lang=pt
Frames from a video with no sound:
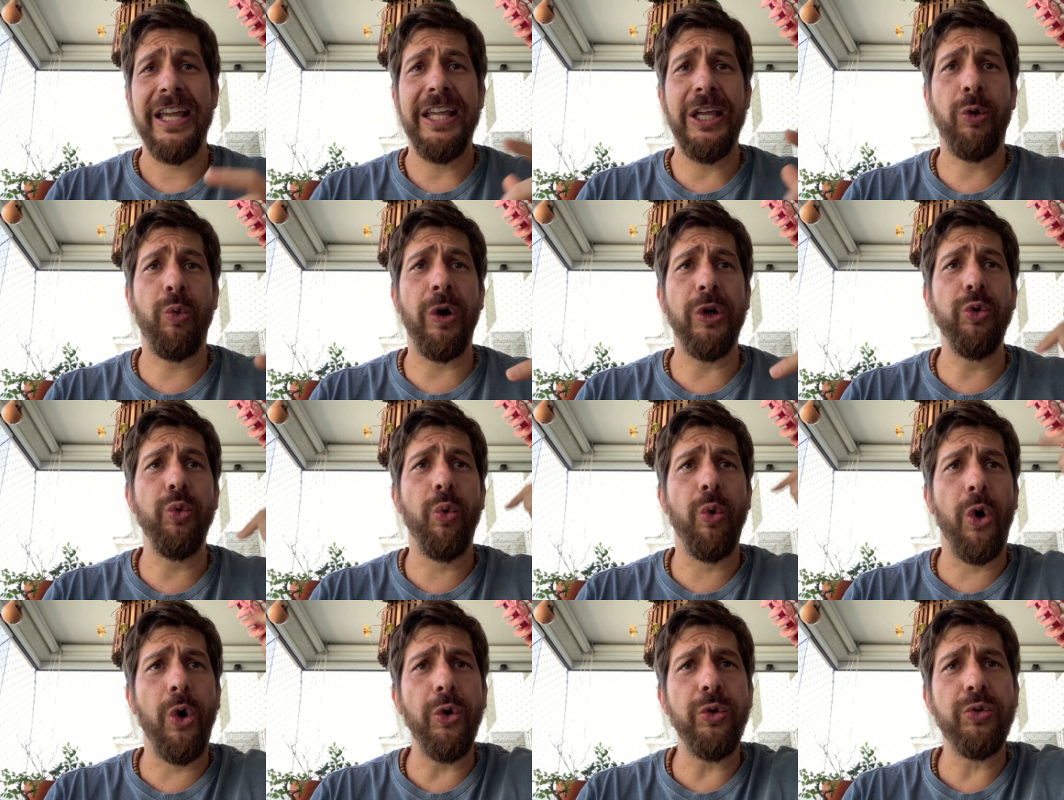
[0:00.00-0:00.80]
E quando
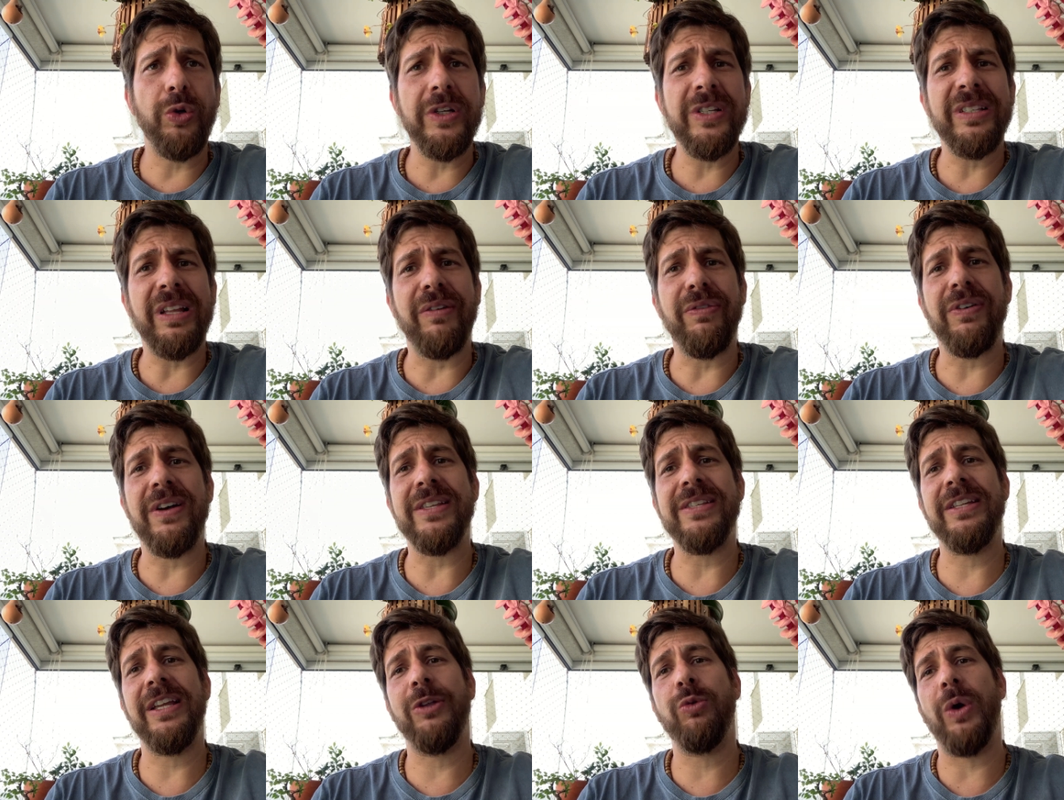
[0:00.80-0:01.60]
o outro está
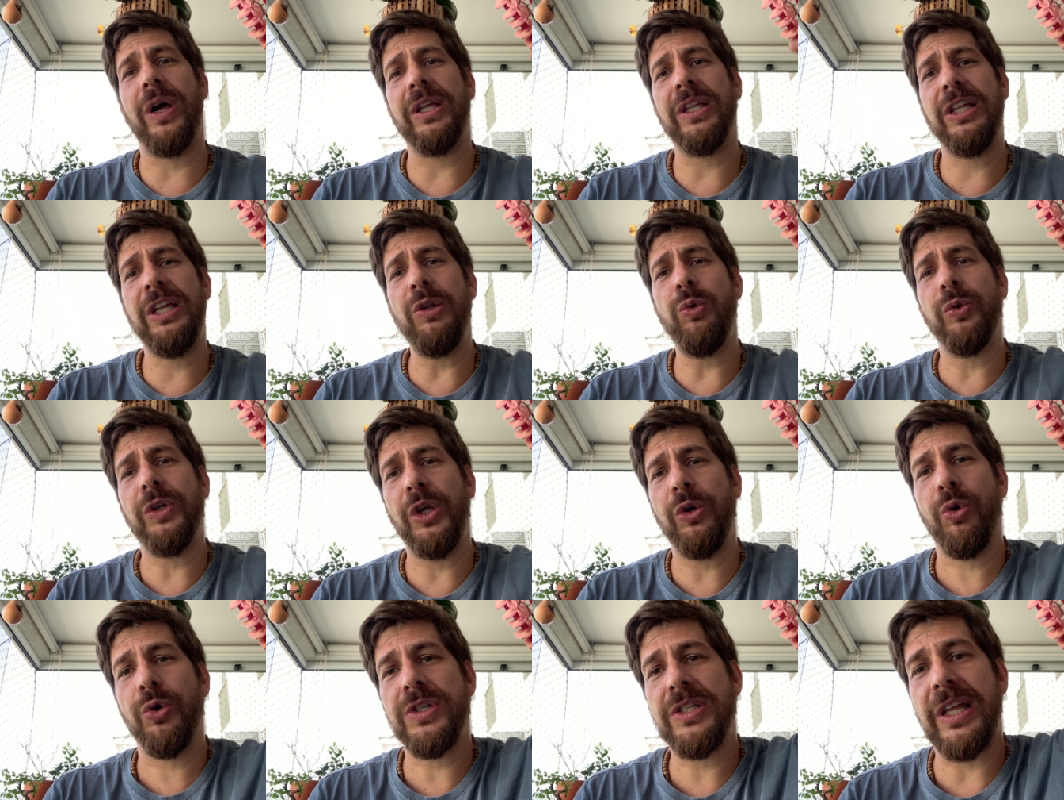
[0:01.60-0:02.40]
fazendo aquilo
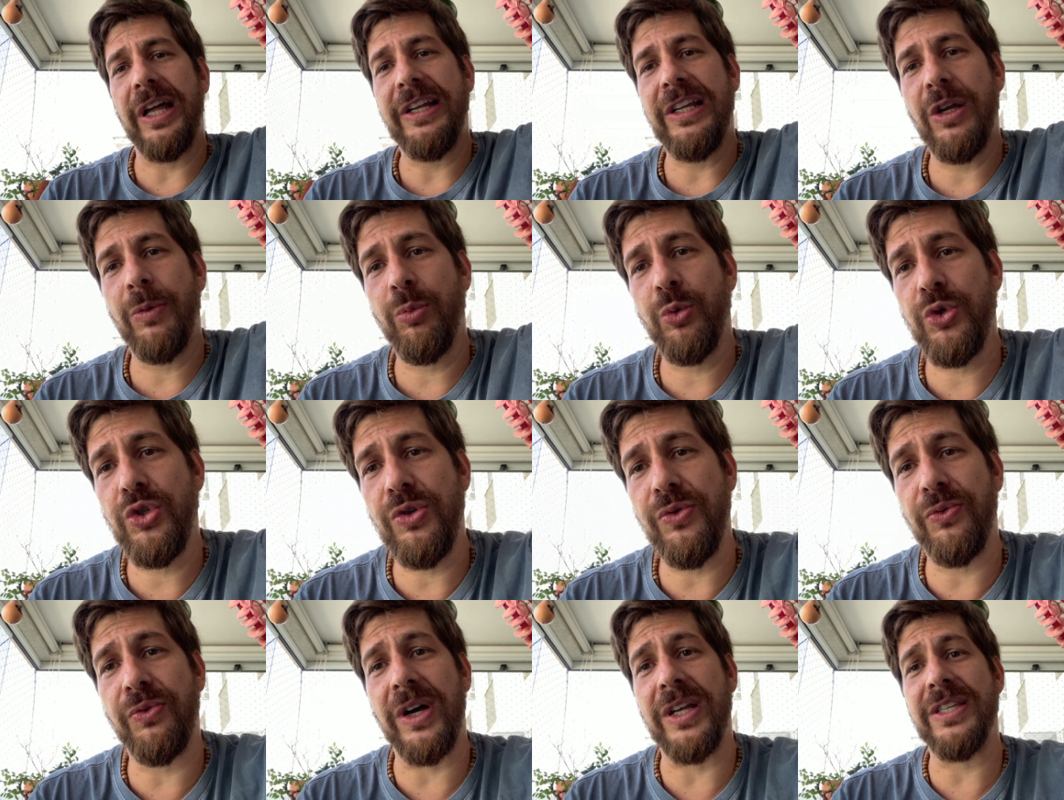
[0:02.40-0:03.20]
que gostaríamos
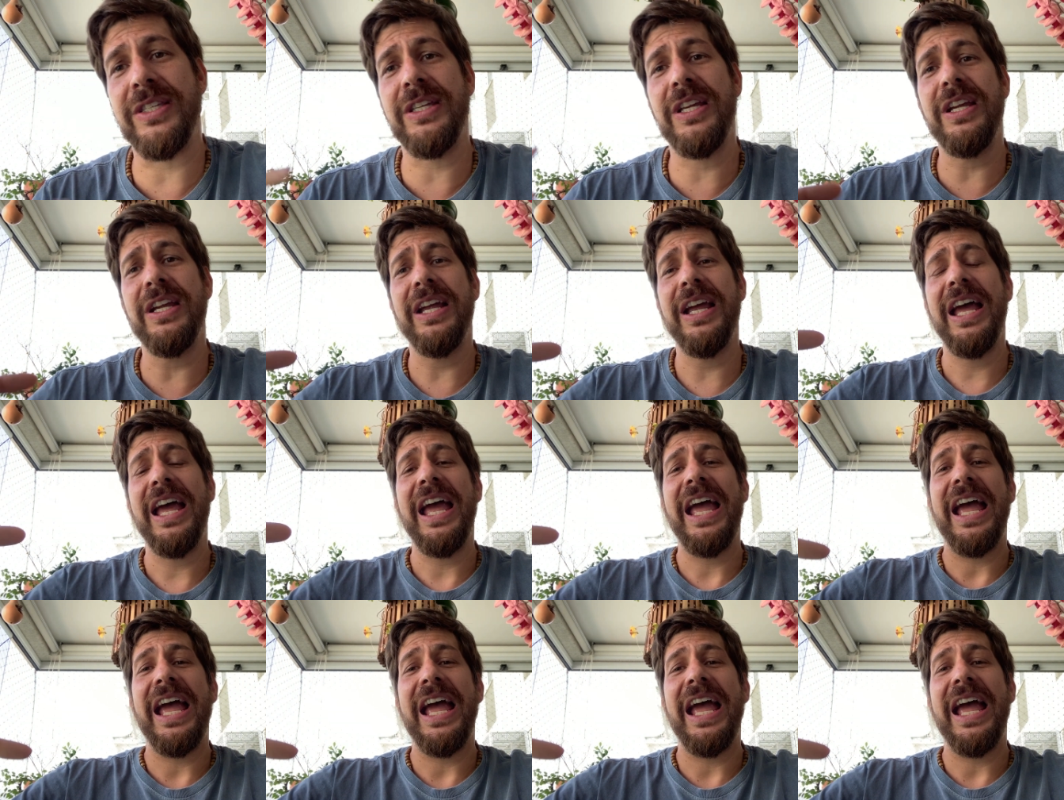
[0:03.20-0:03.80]
de fazer,